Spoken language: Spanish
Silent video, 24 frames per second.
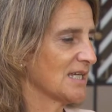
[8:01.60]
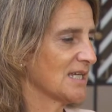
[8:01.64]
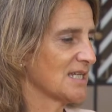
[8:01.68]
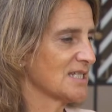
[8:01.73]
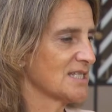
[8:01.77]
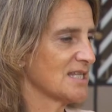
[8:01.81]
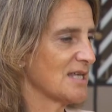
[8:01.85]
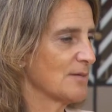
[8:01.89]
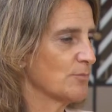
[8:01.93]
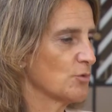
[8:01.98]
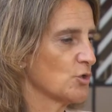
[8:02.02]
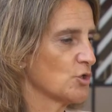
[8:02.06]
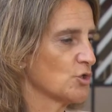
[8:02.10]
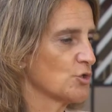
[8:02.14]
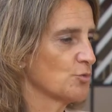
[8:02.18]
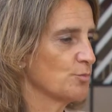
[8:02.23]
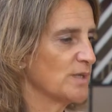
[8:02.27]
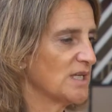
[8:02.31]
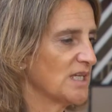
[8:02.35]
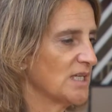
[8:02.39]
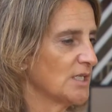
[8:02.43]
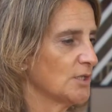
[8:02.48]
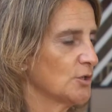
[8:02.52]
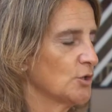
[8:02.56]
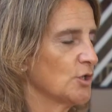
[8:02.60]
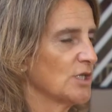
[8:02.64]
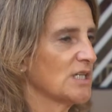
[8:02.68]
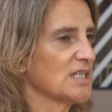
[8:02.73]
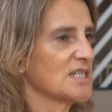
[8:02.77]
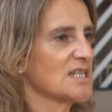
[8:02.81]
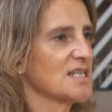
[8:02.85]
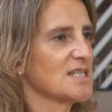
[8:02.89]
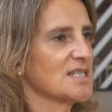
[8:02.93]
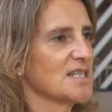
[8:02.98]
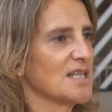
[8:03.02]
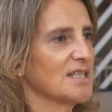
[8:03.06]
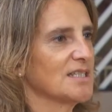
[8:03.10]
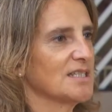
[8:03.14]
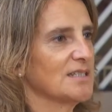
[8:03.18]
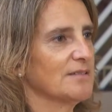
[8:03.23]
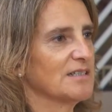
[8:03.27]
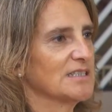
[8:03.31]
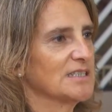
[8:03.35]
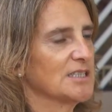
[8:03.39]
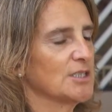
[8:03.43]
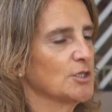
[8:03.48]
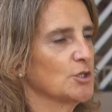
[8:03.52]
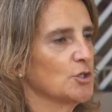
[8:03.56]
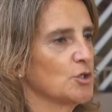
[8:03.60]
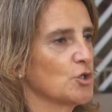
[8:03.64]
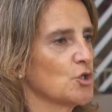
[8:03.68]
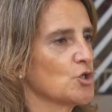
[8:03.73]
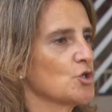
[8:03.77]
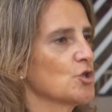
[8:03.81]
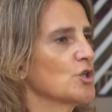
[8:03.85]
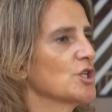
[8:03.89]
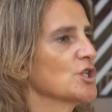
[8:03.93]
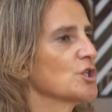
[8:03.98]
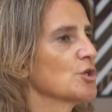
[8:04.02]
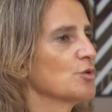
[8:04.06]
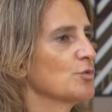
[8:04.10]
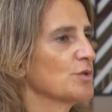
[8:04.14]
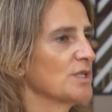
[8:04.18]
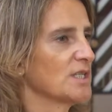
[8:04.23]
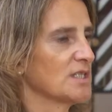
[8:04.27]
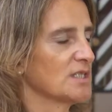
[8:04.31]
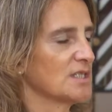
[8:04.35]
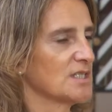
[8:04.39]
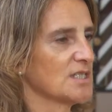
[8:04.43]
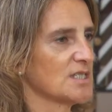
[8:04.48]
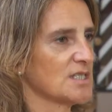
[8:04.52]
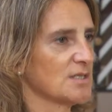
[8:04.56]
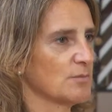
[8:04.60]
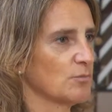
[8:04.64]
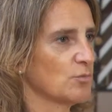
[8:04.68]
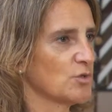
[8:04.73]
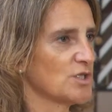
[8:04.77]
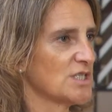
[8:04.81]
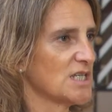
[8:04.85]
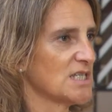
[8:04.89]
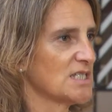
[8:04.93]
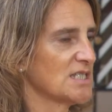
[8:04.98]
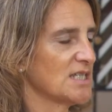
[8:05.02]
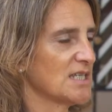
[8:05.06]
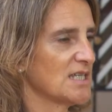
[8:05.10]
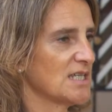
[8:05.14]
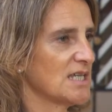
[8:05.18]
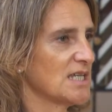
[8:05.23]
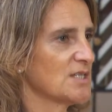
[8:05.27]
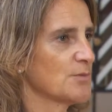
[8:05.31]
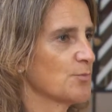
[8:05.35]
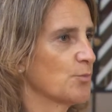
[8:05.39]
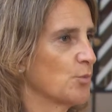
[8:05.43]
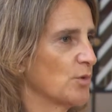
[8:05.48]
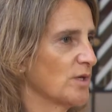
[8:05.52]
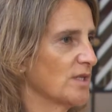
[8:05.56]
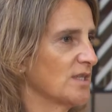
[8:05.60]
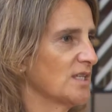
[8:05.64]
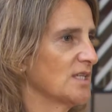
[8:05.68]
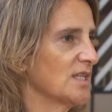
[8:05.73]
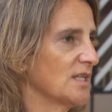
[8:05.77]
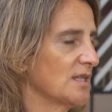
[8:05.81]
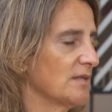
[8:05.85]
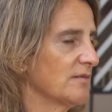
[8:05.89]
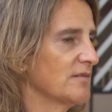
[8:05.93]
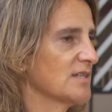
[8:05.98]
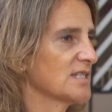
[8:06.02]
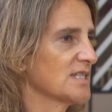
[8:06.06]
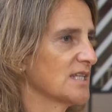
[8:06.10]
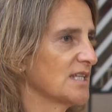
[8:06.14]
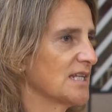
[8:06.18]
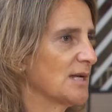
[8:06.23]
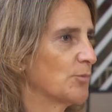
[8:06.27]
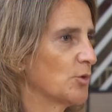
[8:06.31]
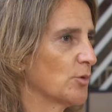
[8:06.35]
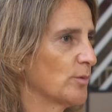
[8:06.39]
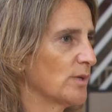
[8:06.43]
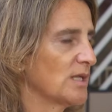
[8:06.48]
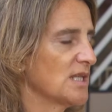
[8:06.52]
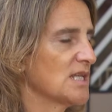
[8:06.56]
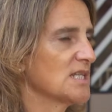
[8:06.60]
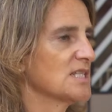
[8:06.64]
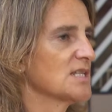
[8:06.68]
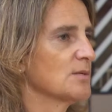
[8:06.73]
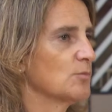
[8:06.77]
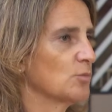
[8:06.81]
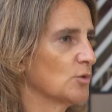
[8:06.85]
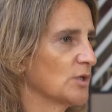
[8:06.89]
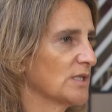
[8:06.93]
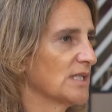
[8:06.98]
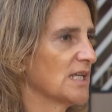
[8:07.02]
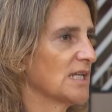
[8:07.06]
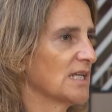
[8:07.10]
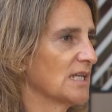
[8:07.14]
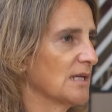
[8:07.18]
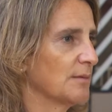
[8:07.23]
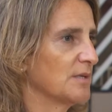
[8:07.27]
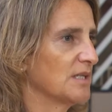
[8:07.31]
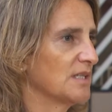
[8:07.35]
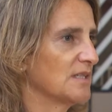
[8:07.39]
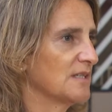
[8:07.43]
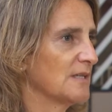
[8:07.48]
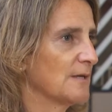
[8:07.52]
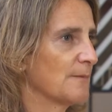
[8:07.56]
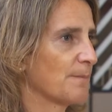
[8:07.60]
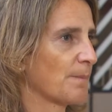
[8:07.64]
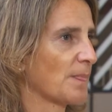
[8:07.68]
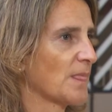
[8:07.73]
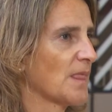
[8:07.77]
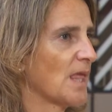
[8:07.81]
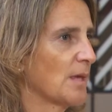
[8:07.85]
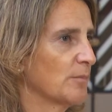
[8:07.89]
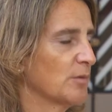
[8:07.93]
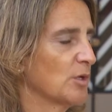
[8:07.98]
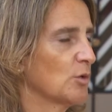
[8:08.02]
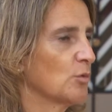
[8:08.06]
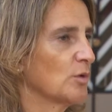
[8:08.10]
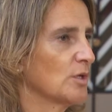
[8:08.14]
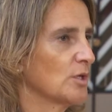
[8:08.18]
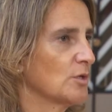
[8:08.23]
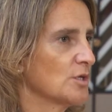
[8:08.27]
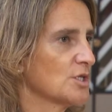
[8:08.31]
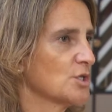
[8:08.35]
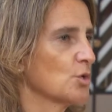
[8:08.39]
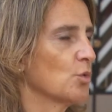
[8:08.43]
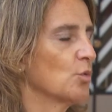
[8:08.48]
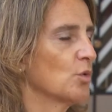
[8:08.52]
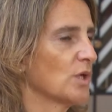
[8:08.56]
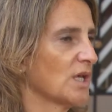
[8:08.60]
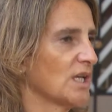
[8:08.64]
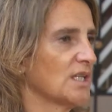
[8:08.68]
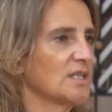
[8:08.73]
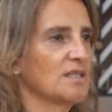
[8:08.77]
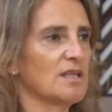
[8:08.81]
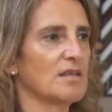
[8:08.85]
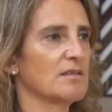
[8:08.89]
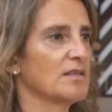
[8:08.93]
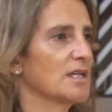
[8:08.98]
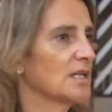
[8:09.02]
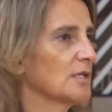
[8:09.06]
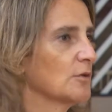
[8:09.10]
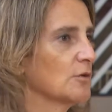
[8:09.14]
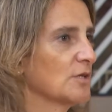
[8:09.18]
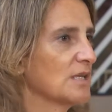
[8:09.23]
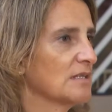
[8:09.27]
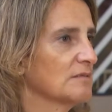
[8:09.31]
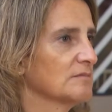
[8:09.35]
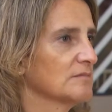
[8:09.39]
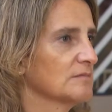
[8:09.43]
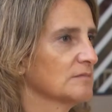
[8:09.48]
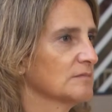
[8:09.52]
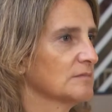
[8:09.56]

estamos viendo y que se están debatiendo no son excluyentes. Muchas de ellas pueden y deben ser aprobadas simultáneamente. Y a mi juicio es urgente hacerlo ya.